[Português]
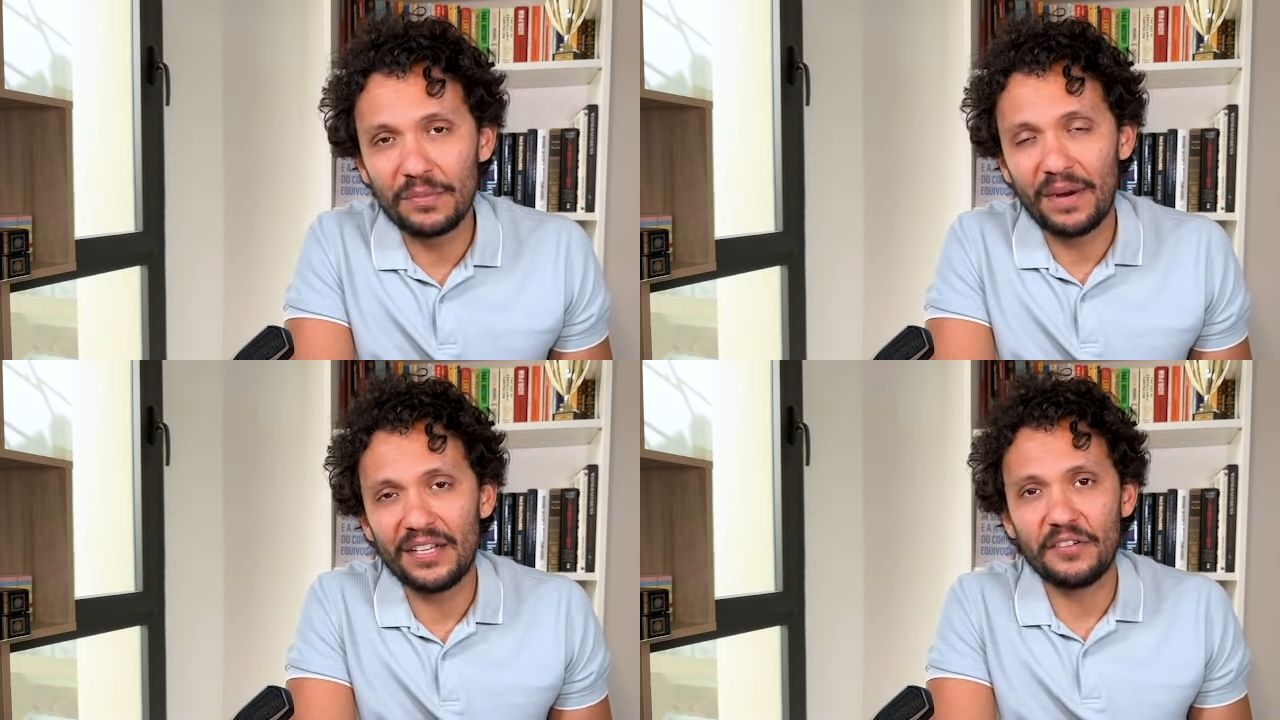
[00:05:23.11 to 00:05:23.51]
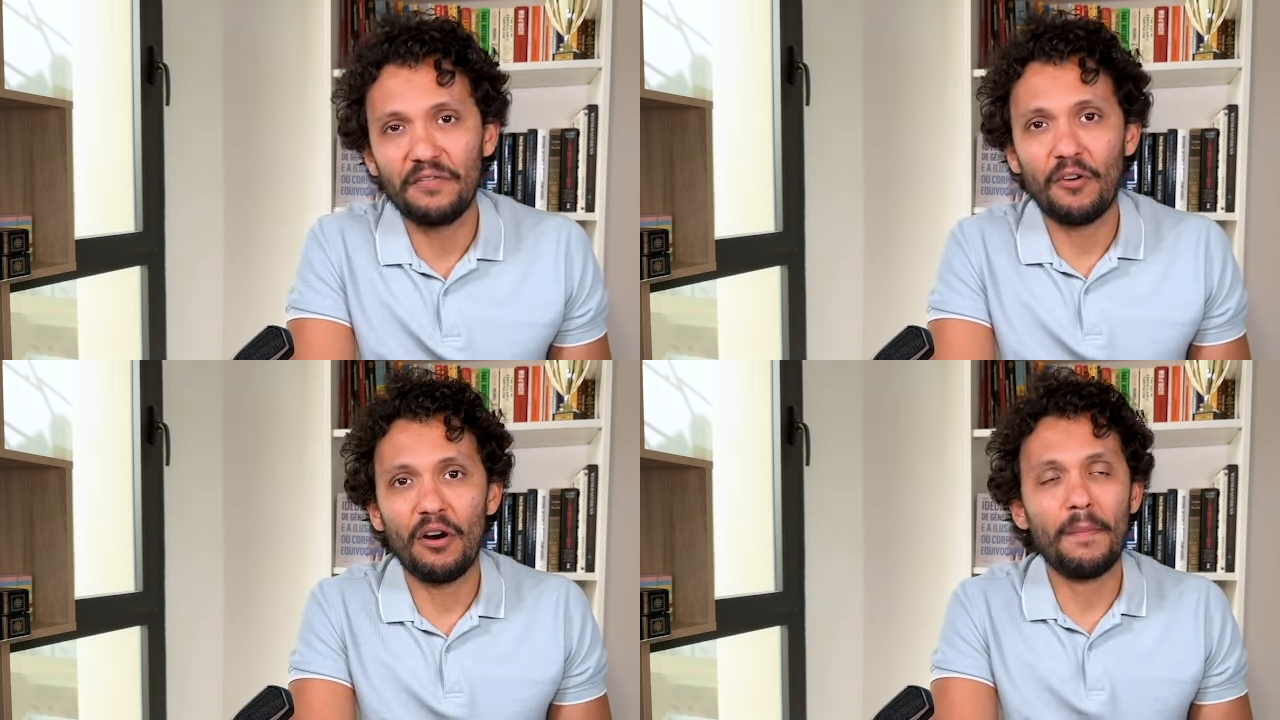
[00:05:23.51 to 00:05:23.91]
mas de
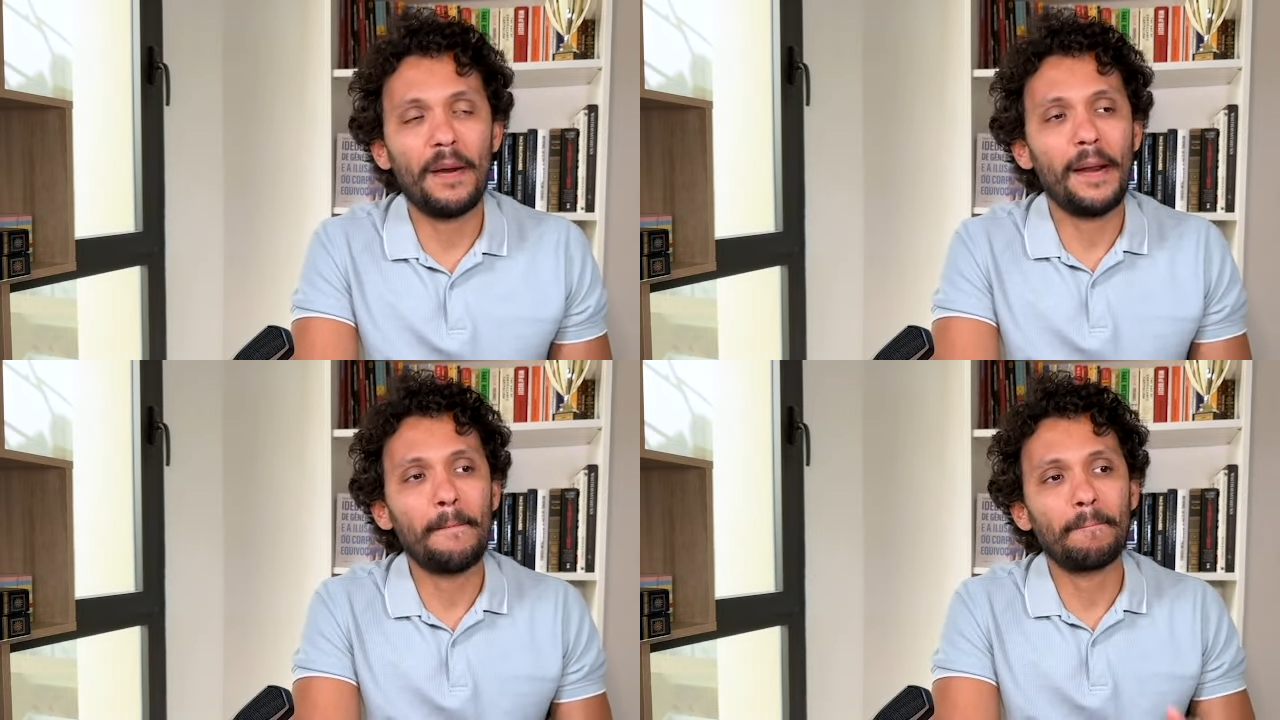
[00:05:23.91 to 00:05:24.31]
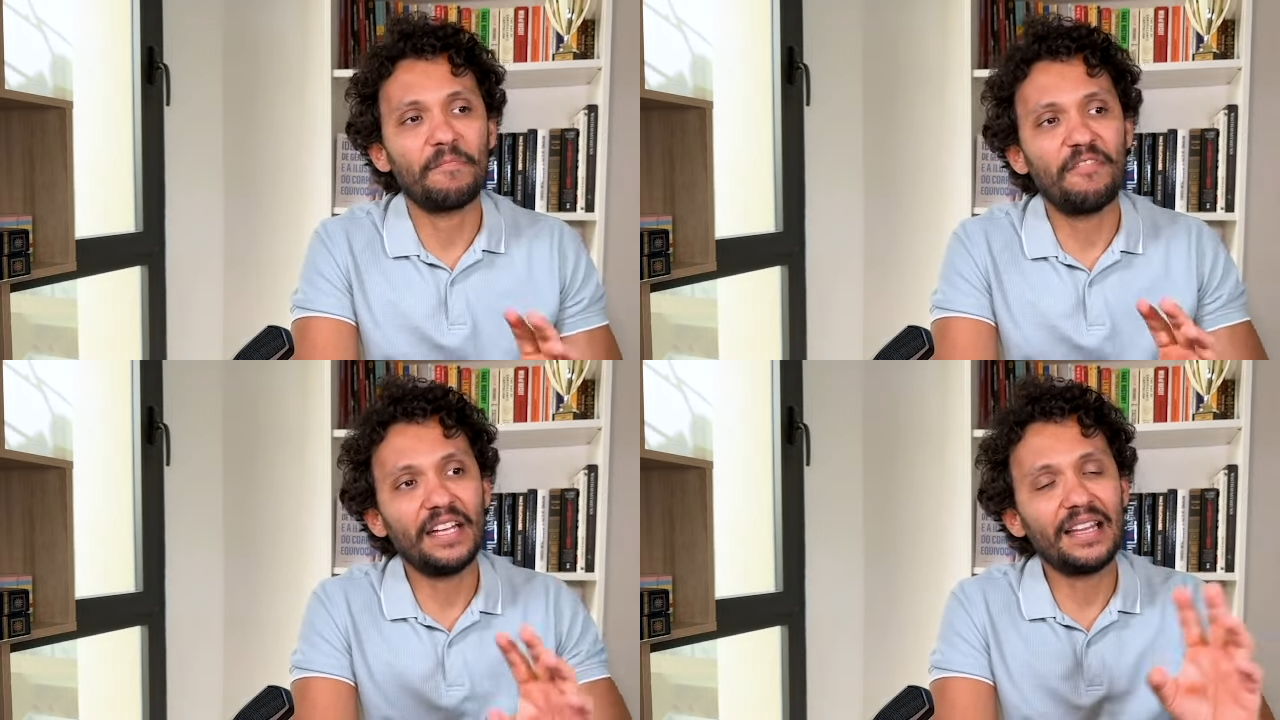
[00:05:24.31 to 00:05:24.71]
forma
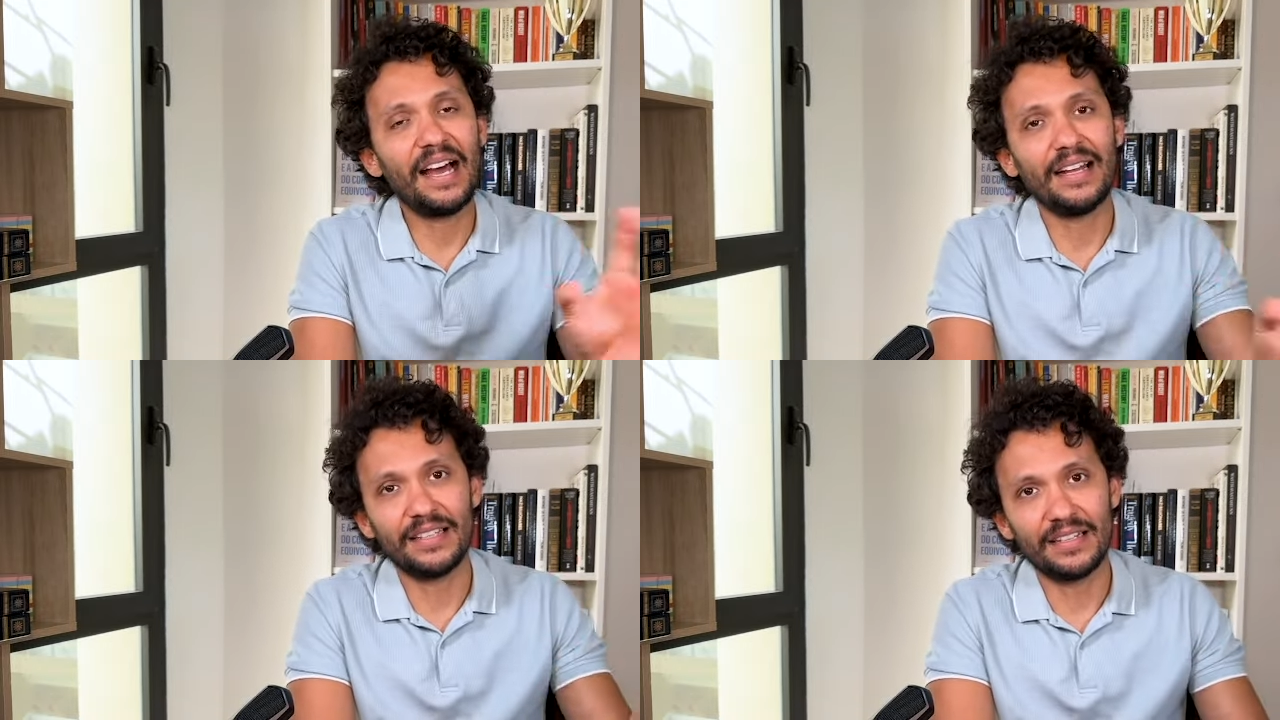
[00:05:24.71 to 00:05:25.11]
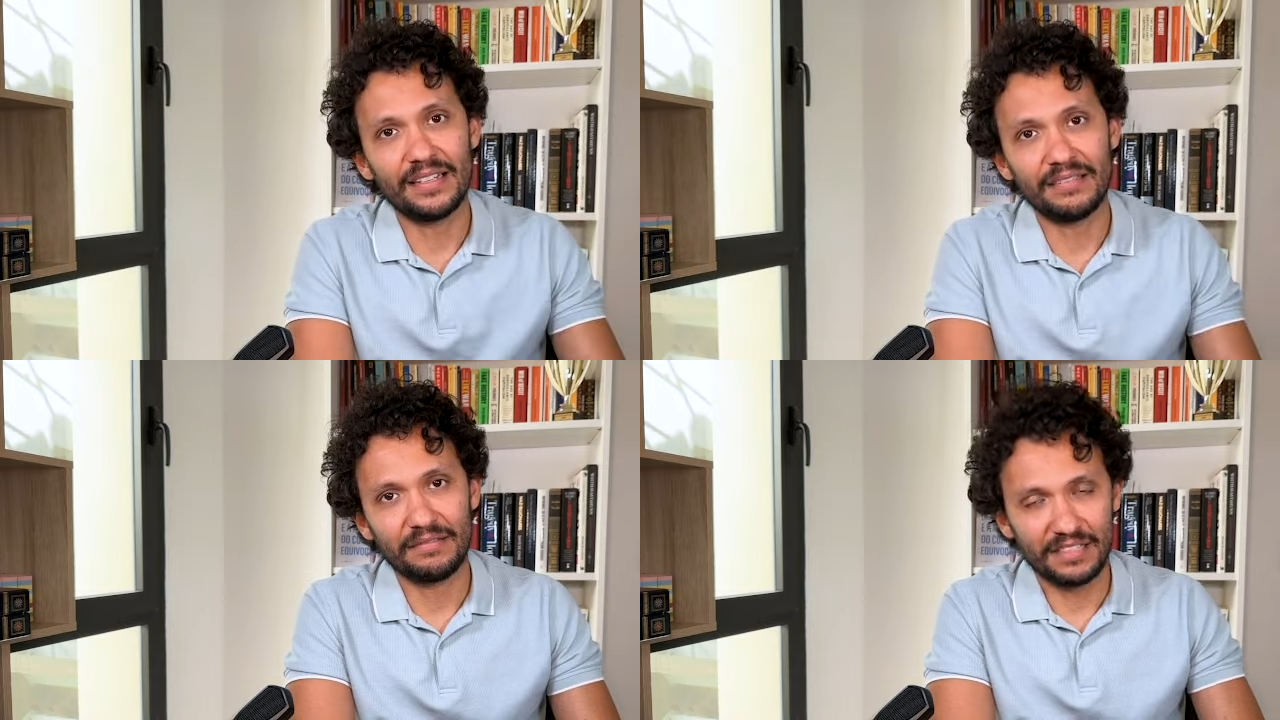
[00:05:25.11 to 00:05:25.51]

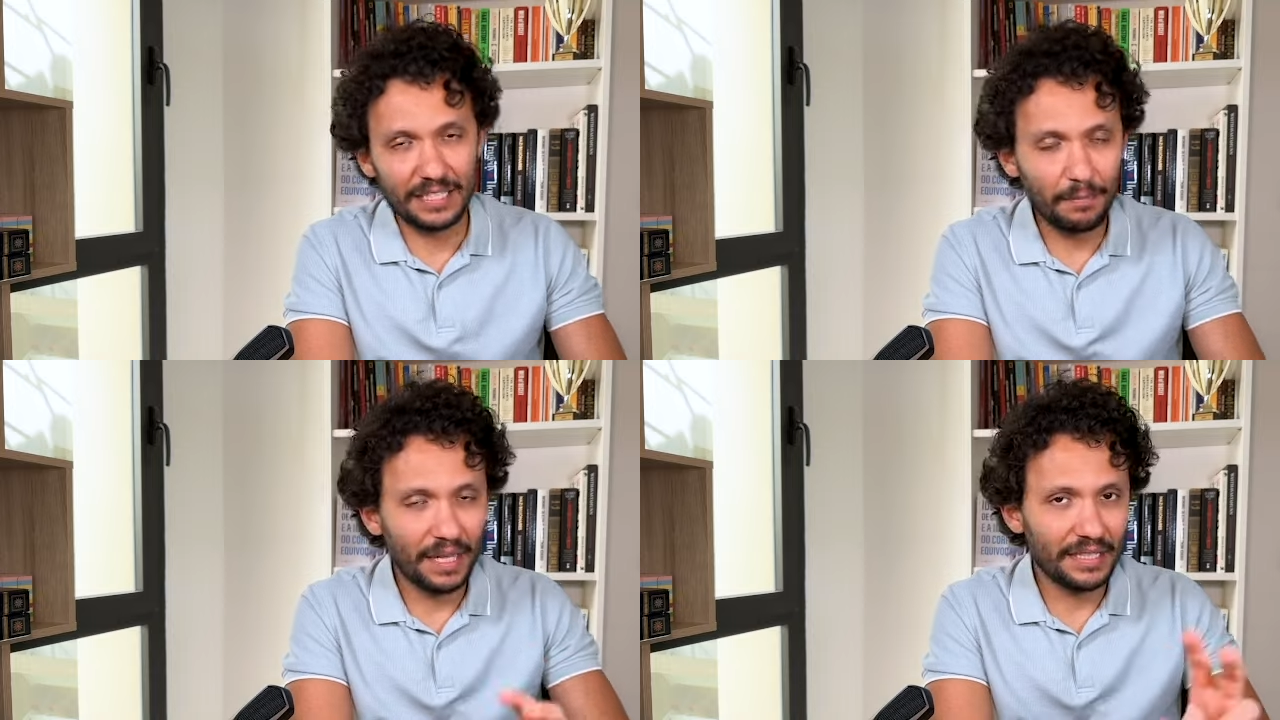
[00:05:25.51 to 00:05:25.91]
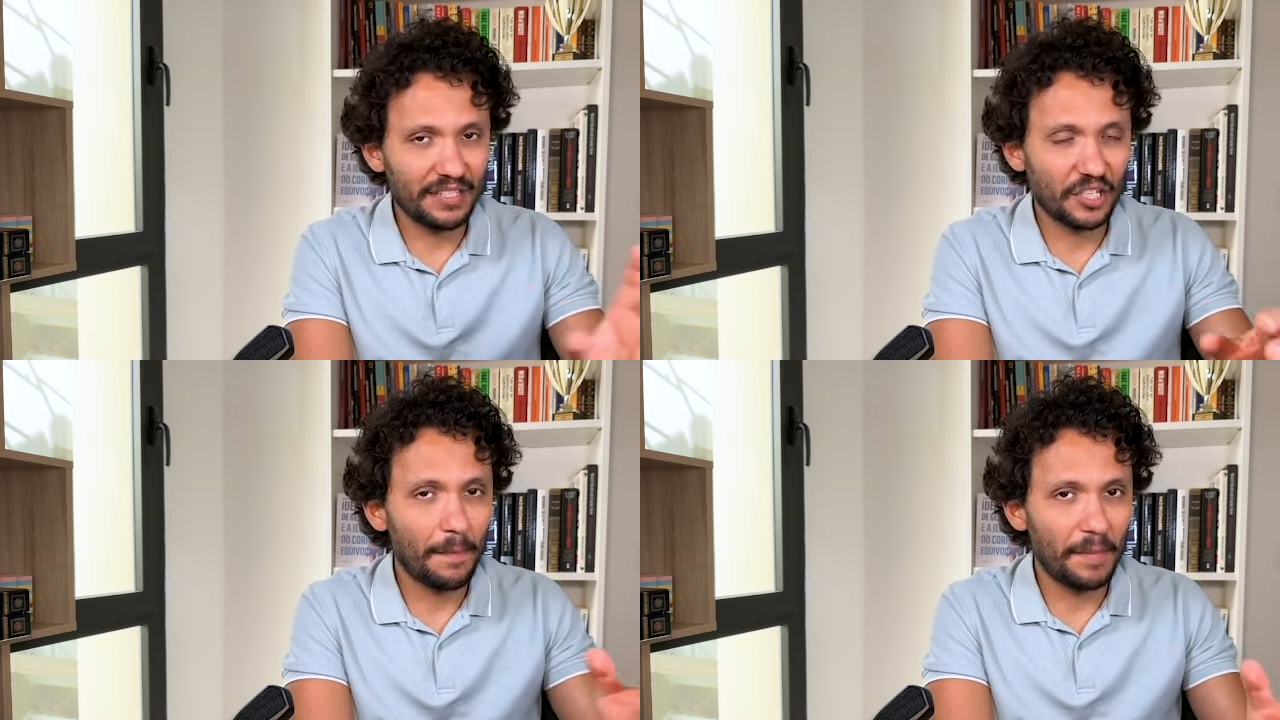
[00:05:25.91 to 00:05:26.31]
velada,
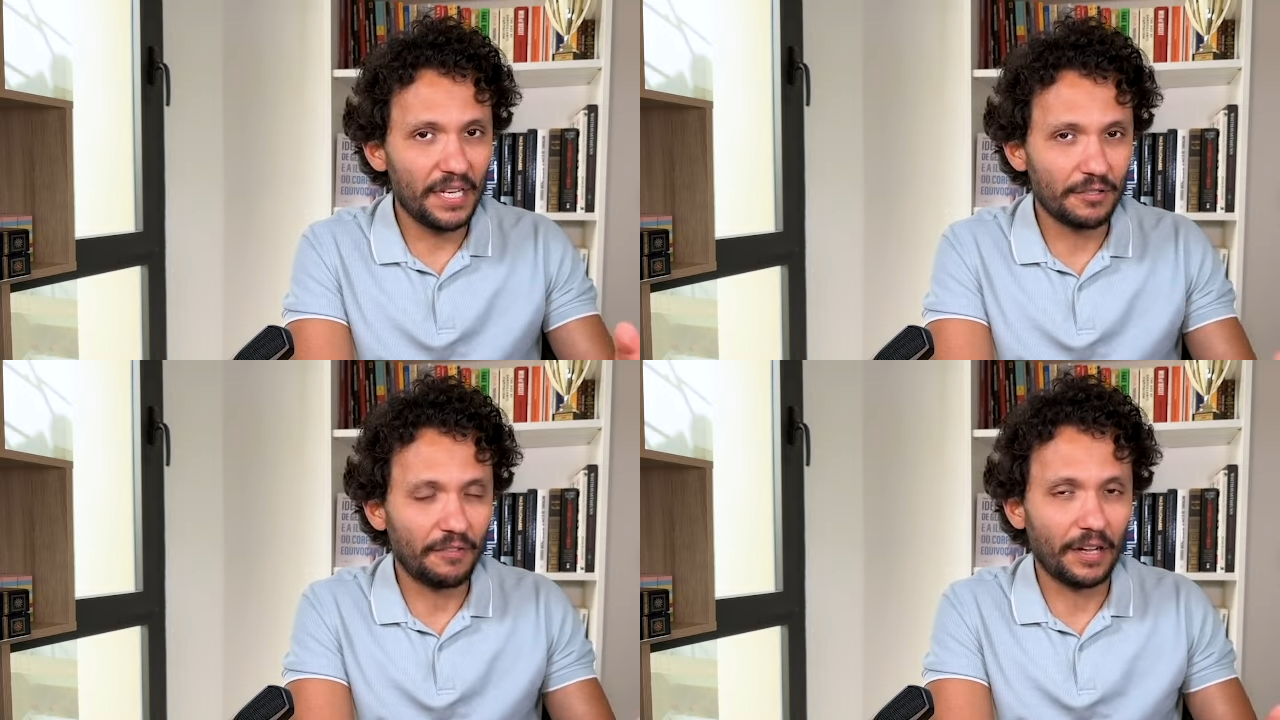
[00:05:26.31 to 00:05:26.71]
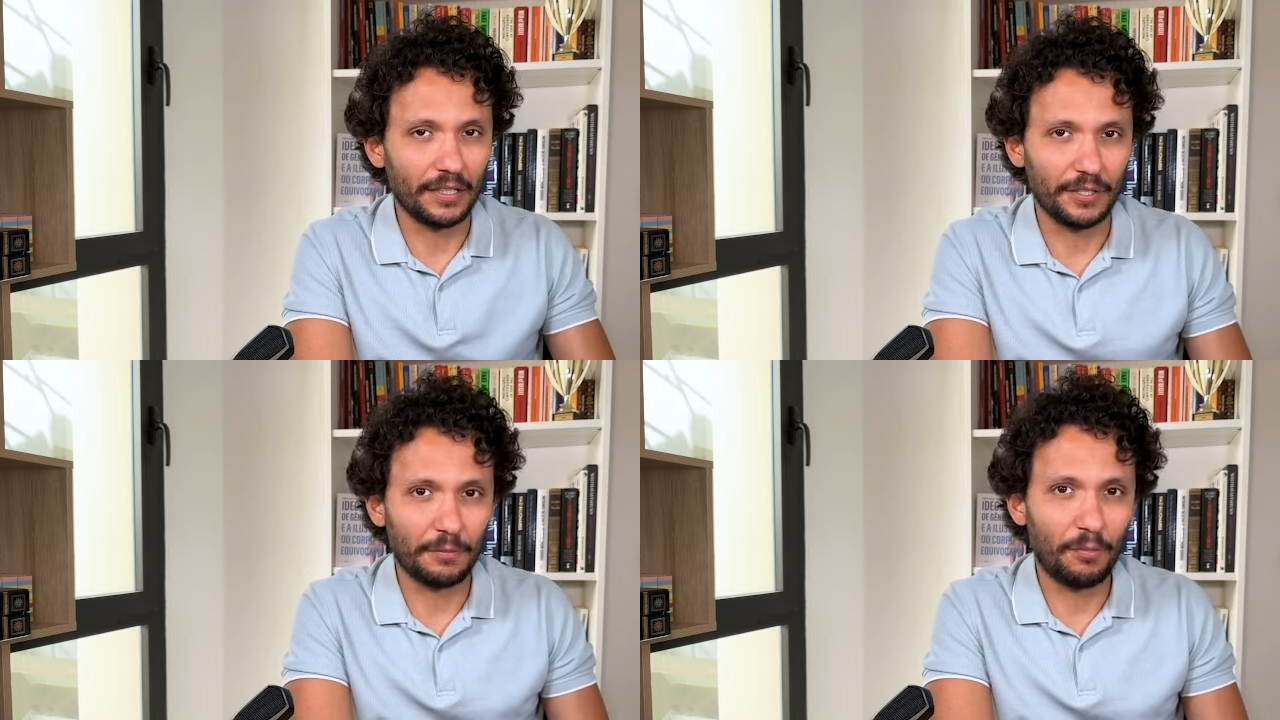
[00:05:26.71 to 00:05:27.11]
ciberneticamente falando.